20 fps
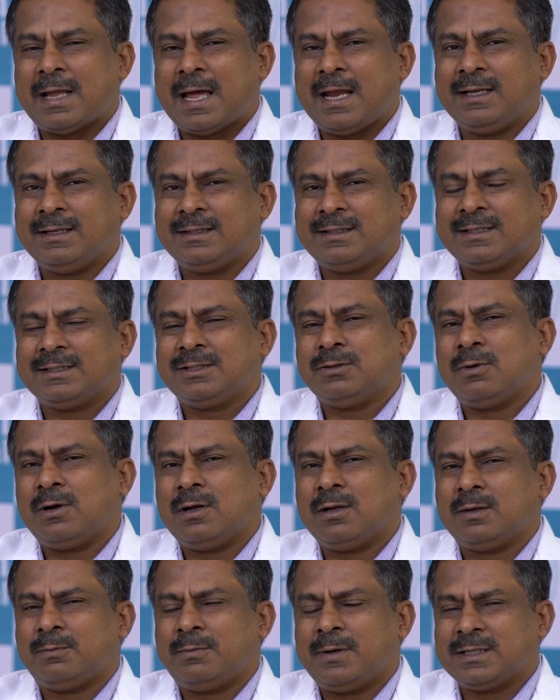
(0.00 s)
ప్లానింగ్ చేసి
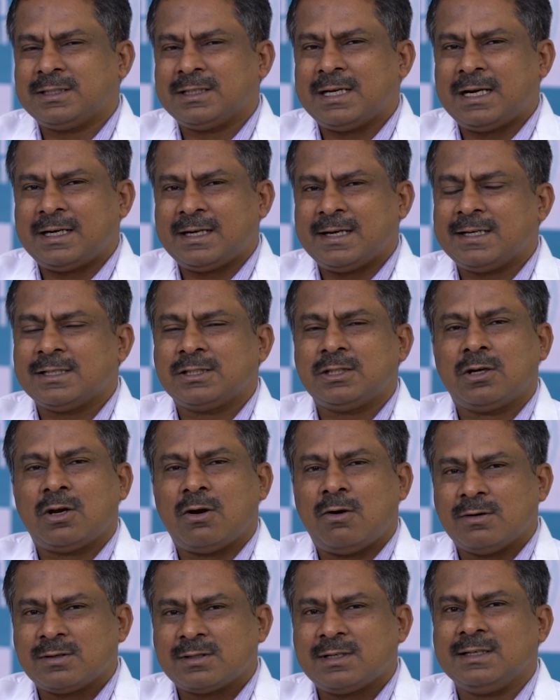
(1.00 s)
వాళ్ళ పేషెంట్ అటెండర్స్
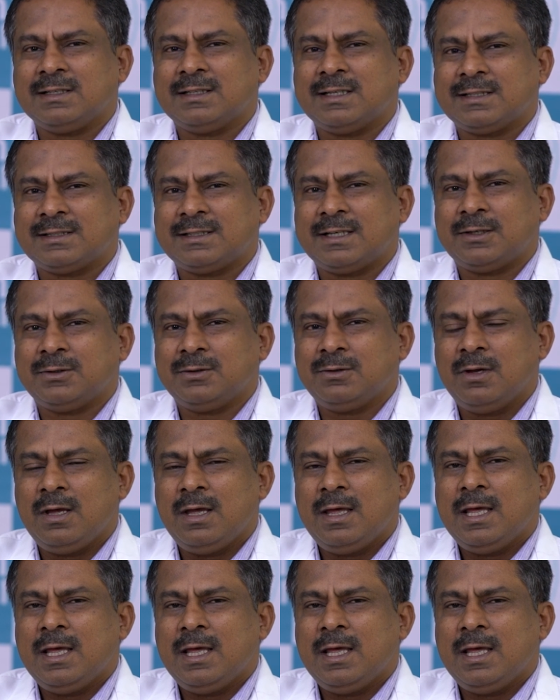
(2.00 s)
కౌన్సిలింగ్ చేస్తారు